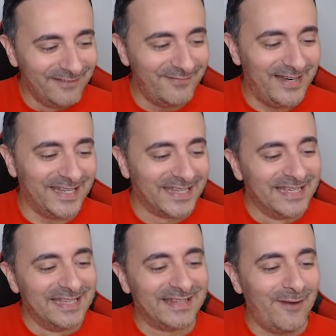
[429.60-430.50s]
vale,
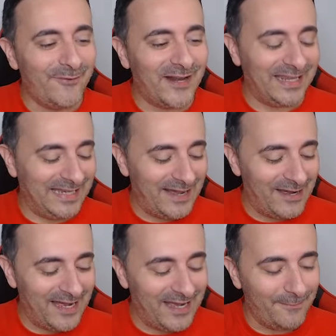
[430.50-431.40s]
tenemos por aquí
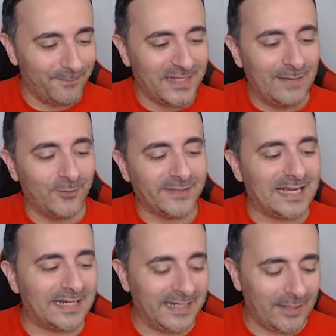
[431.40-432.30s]
la, la
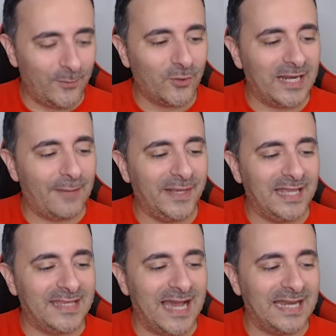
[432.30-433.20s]
montacarnera, vamos con las
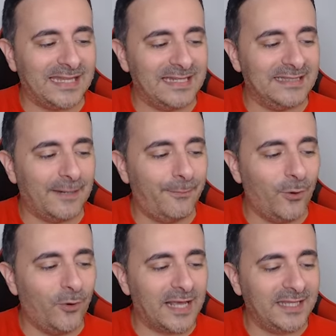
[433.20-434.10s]
pequeñas arqueritas
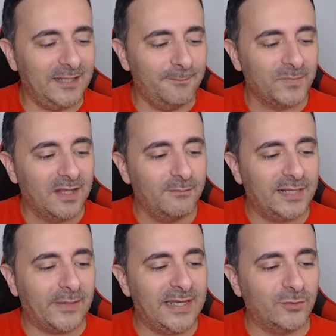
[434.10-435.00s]
por aquí
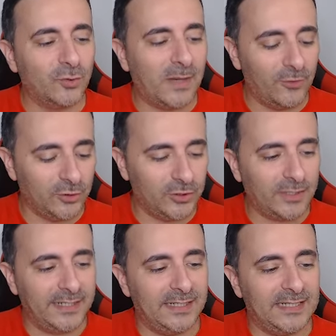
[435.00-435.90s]
para que vayan tumbando
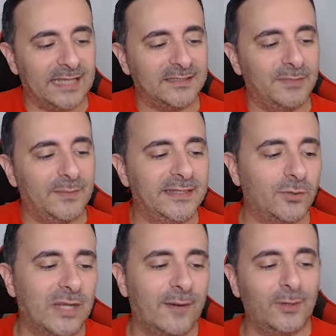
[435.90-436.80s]
torre. Y nada, simplemente
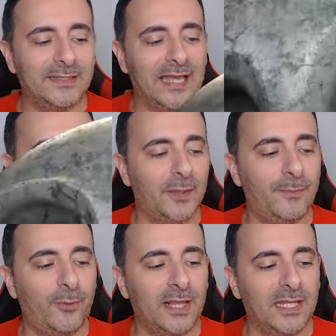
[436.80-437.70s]
con una bolita de nieve
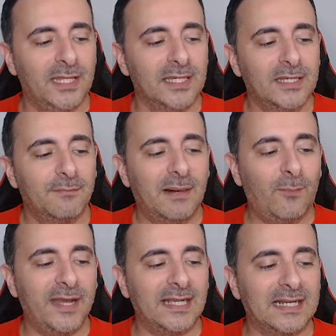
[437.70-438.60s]
por aquí
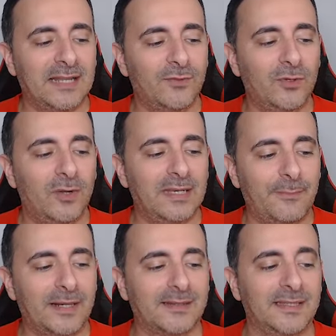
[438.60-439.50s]
vamos a ir ganando la
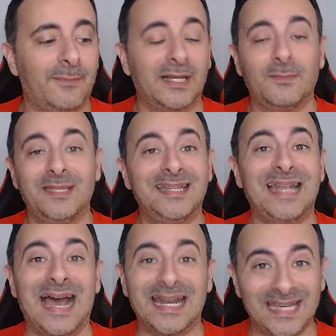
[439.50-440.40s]
partida. Para mí,
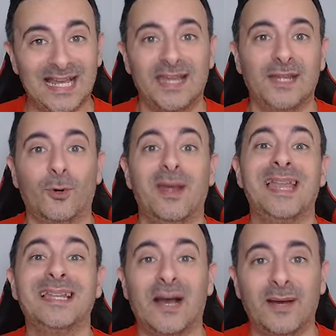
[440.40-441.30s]
las arqueras Evo,
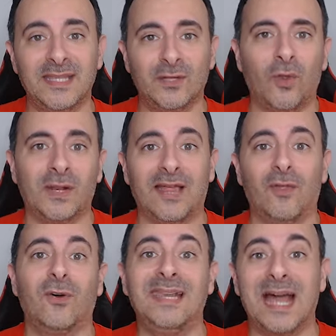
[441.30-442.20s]
el caballero
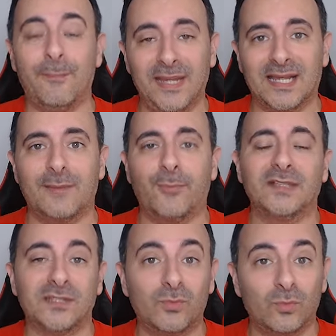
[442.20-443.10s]
dorado, la peca puede
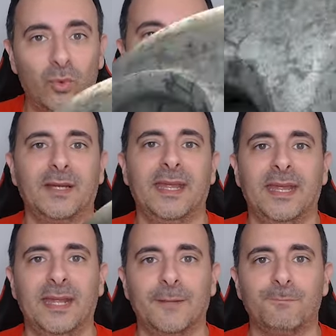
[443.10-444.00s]
ser un buen,
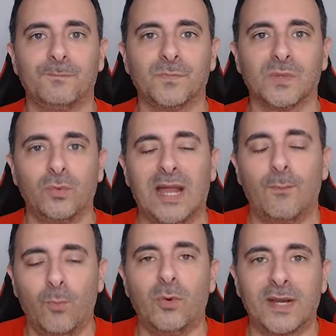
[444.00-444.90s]
em, una
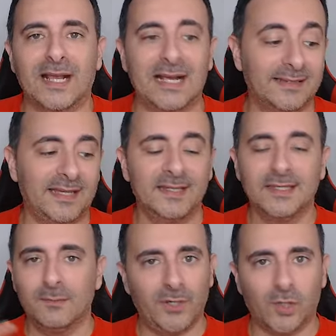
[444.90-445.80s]
muy buena carta.
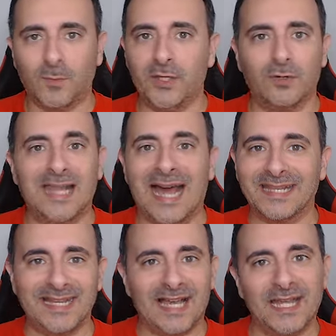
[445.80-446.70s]
Pero como digo, las
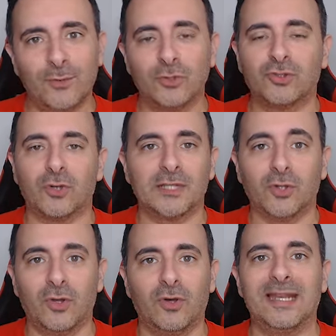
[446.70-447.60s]
arqueras Evo y sobre
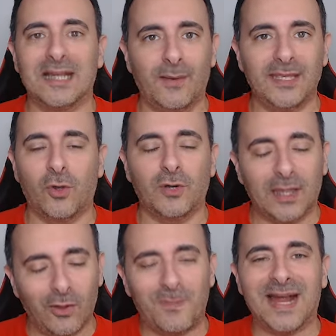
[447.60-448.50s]
todo el caballero
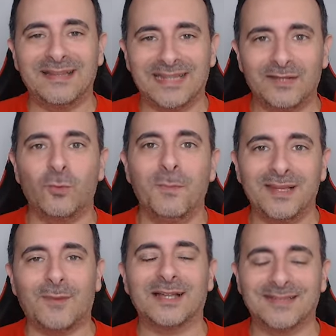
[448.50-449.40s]
dorado van a tener un
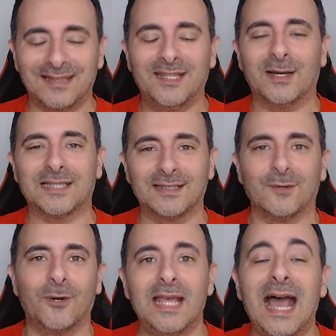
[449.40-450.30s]
meta bastante, bastante
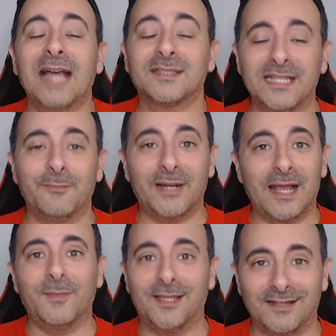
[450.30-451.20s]
bueno. Así que para
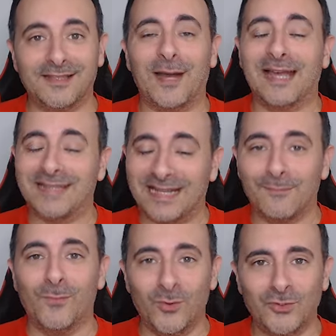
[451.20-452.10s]
mí, gente, van a estar en
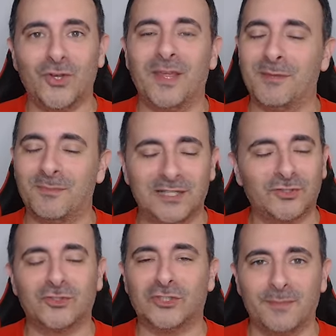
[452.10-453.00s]
muchos de mis
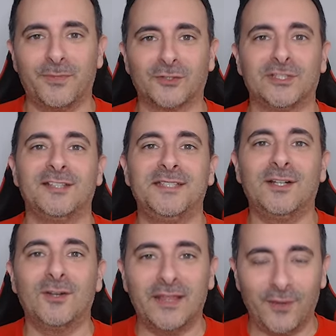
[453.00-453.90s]
mazos 100%.
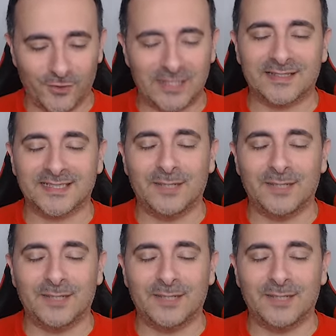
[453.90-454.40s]
Chicos, les dejo con la tercera